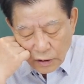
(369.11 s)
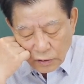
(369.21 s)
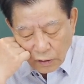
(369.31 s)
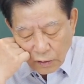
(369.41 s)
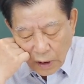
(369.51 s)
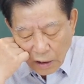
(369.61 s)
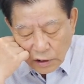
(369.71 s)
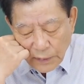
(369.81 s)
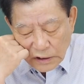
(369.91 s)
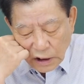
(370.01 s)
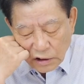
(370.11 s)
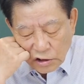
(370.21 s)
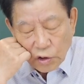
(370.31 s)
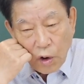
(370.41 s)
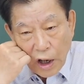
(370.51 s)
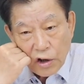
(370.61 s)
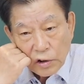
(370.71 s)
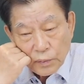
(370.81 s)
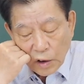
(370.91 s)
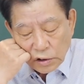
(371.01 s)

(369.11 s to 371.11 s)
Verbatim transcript: 또 금방적인 그로 하여금 뭐